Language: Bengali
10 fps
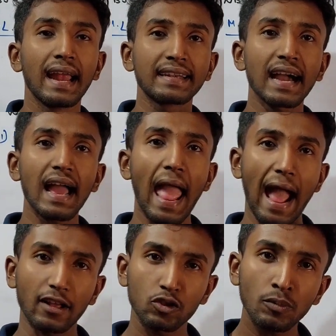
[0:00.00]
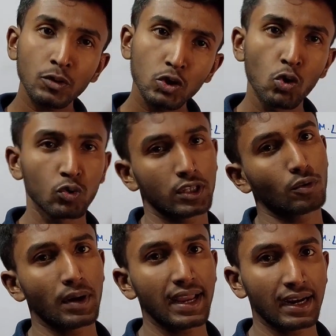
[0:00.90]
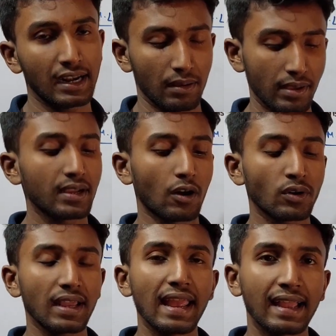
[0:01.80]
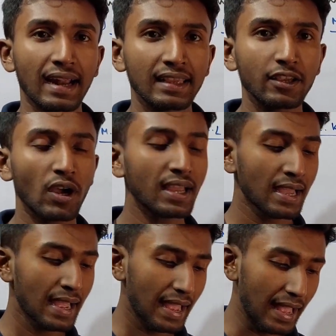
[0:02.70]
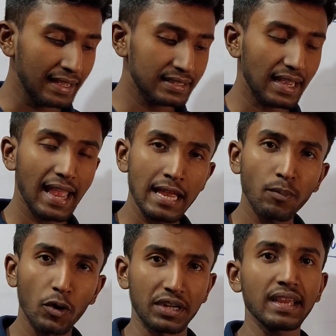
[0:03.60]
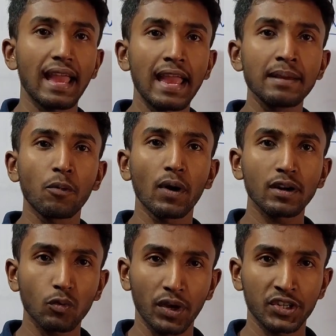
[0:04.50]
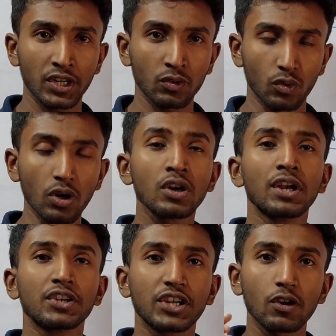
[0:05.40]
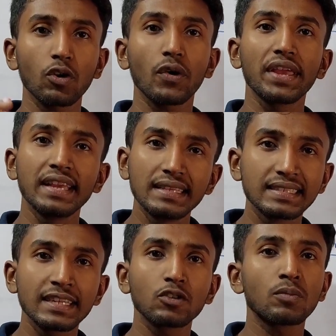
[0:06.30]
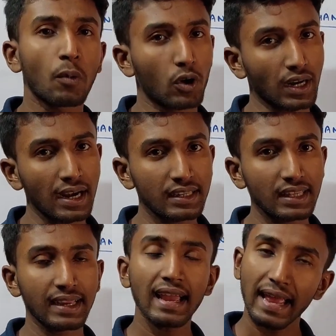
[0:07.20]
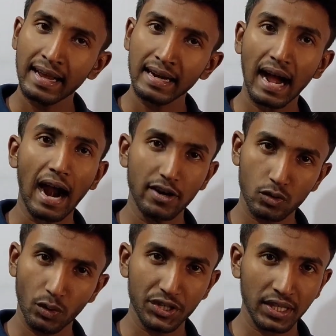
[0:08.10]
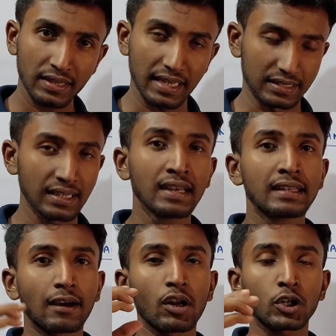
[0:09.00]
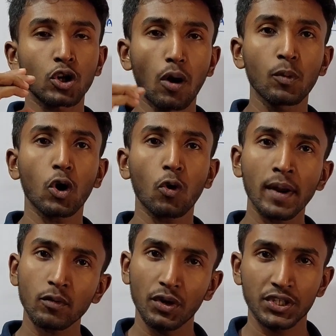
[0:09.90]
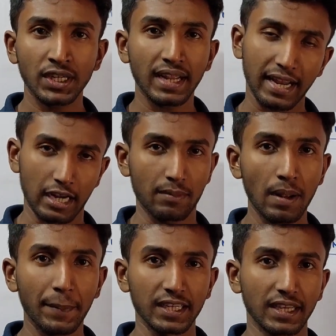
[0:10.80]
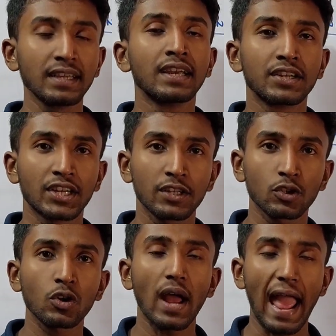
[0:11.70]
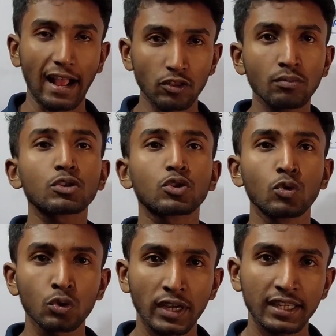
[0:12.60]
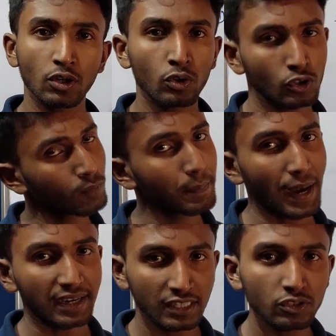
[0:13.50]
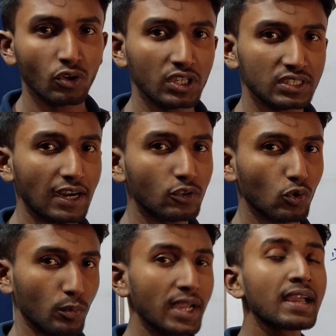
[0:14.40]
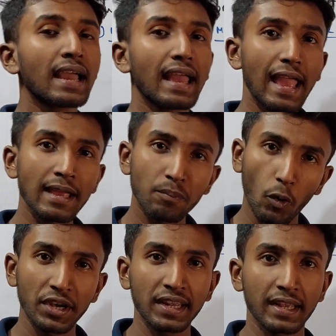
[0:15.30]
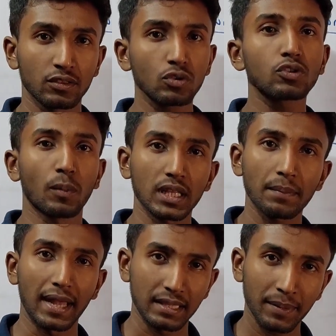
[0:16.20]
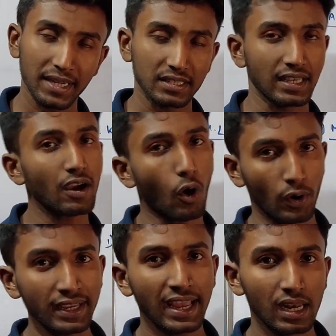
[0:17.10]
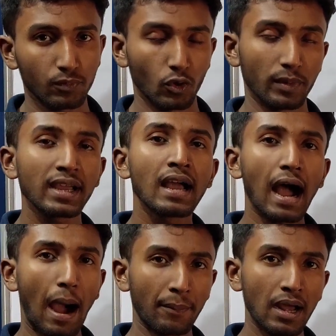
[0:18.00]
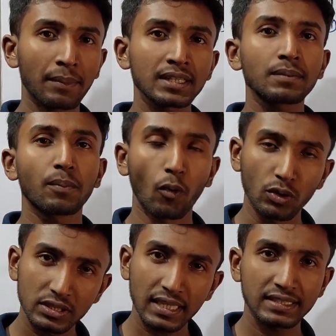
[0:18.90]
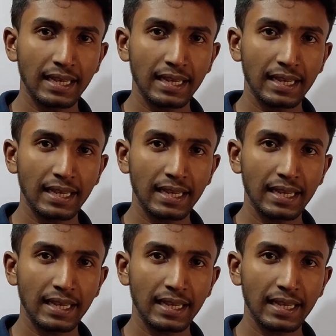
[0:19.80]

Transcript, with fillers: এটা একদম শুরুতে তোমরা এখানে নেবে কারণ এখানে কি হয় এই যে এই বইটি এই বইয়ের কোয়েশ্চেনগুলো সেগুলো ইজি টু মডারেট থেকে এখানে হার্ড কোয়েশ্চেন দিয়েছে তাহলে সব রকমের কোয়েশ্চেন এখানে আমরা পেয়ে যাই সেই জন্য একদম শুরু থেকে যখন তোমরা প্র্যাকটিস করা স্টার্ট করবে এই বইটি কিন্তু তোমাদের ম্যাথেমেটিক্সে অনেক হেল্প করবে আমরা আমাদের বোর্ডসের